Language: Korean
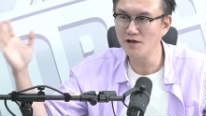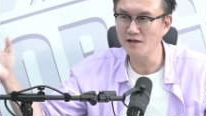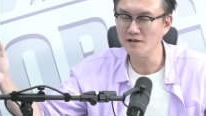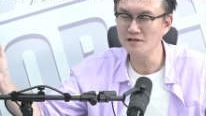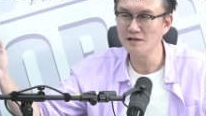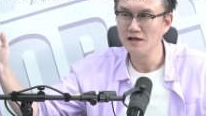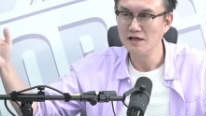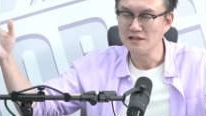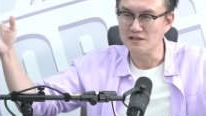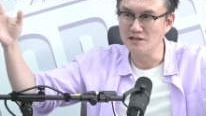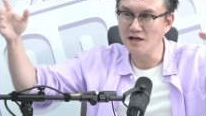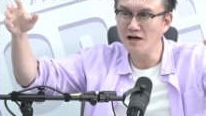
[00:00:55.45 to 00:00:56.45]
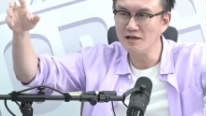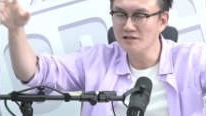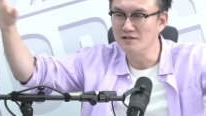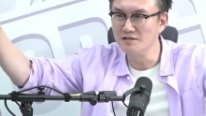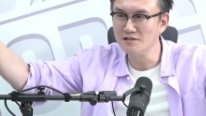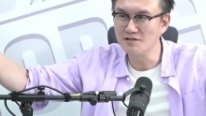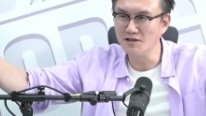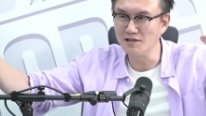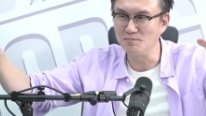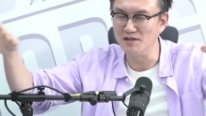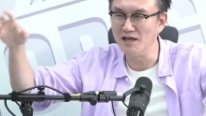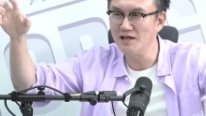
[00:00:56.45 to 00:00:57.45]
라인은 지나가는 그 근처에
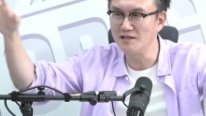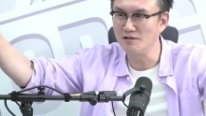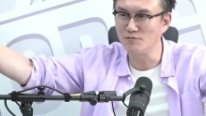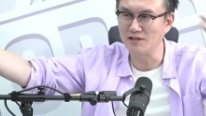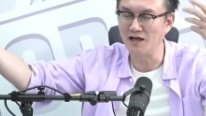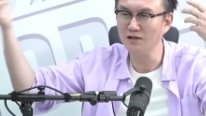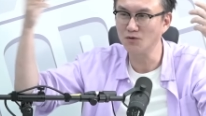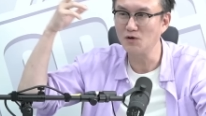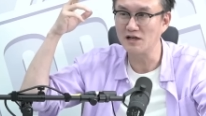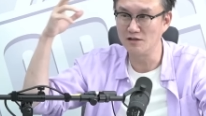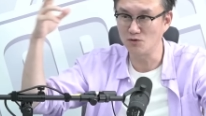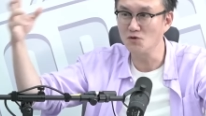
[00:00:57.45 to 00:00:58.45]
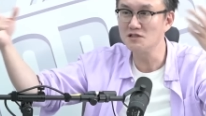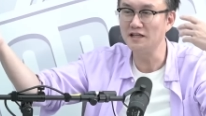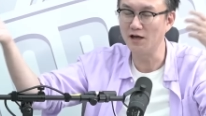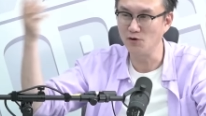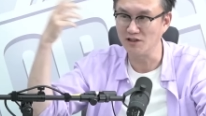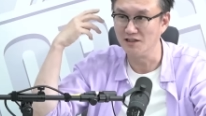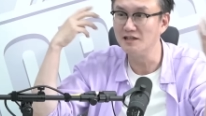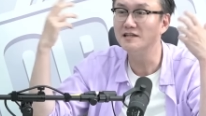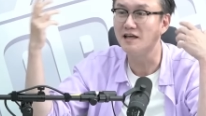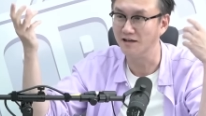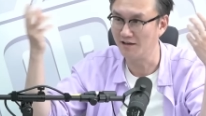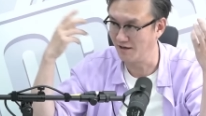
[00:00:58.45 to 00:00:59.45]
있는 비행기들과 다 그 통신 내용이
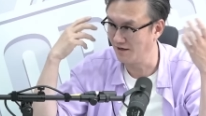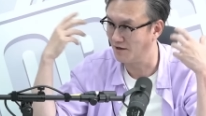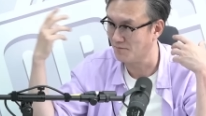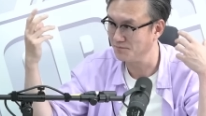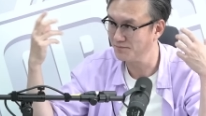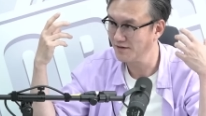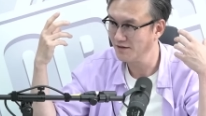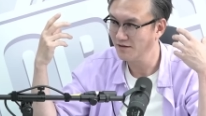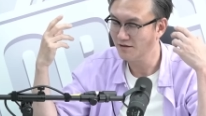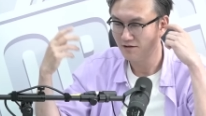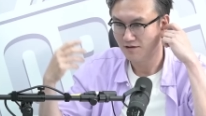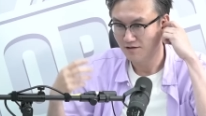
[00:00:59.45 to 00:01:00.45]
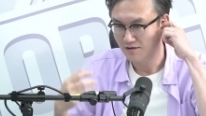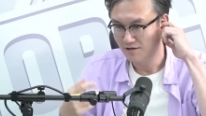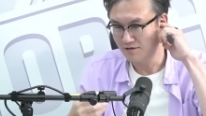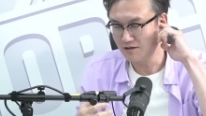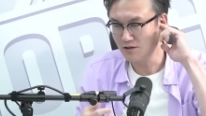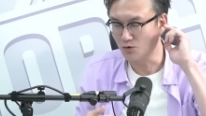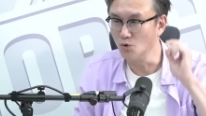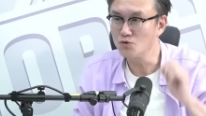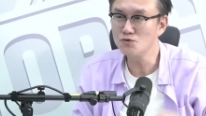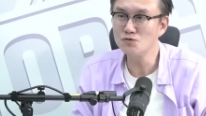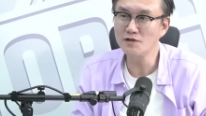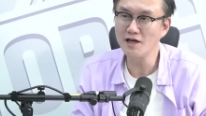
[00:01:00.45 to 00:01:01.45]
들린대 이렇게. 네. 근데 이제
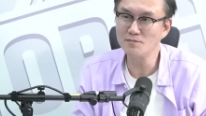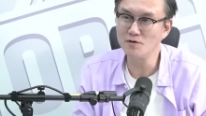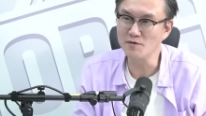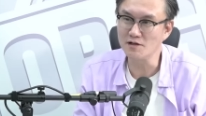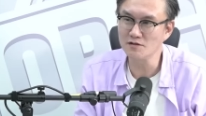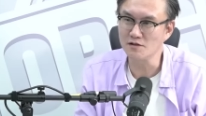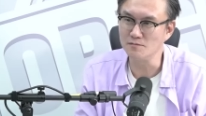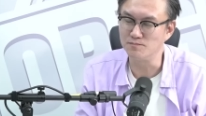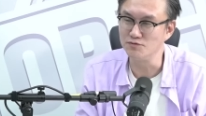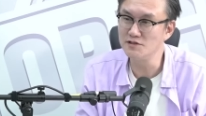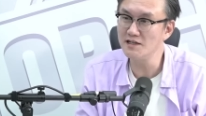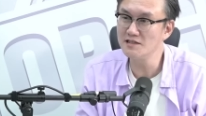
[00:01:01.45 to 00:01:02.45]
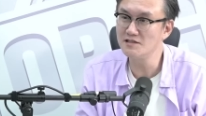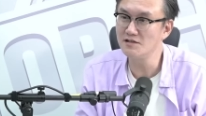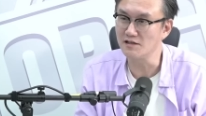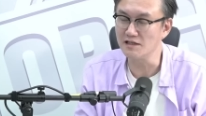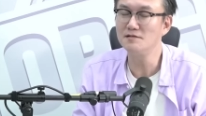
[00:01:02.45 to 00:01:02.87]
동중국해 보면은 그 분쟁 지역